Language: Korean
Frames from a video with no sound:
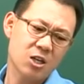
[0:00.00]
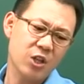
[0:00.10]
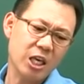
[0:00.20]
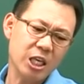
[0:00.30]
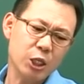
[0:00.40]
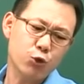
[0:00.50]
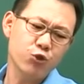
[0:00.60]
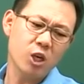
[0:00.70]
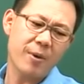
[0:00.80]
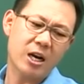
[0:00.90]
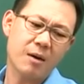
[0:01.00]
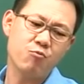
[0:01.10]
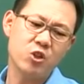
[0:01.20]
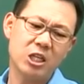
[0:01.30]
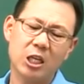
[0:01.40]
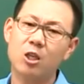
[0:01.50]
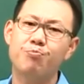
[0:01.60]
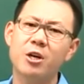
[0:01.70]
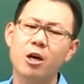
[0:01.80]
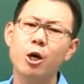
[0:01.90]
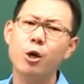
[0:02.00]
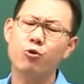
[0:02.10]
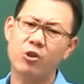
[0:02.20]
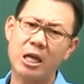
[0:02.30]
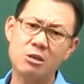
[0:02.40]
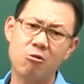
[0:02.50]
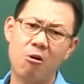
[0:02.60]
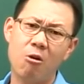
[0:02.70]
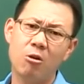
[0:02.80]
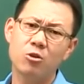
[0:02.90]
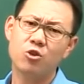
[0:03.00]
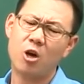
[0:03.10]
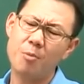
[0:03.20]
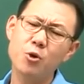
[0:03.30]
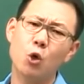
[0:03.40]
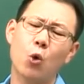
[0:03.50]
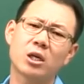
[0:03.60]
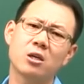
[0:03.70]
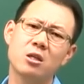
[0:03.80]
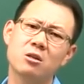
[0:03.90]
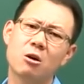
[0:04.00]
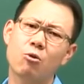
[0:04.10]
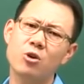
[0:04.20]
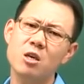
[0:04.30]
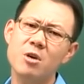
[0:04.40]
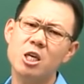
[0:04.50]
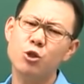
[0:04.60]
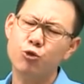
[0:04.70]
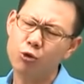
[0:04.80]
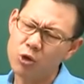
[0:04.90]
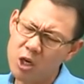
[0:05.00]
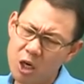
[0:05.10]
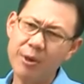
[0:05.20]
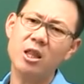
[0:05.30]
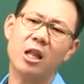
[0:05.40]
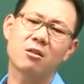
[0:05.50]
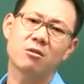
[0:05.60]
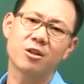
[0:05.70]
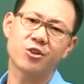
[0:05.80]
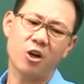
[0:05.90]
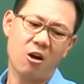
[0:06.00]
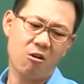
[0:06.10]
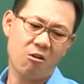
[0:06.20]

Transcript: 근데 이 순서배열한 문제가 특별히 어려운 것도 아니고 전부 교과서에 있는 거고 이미 기출도 여러 번 됐던 거죠.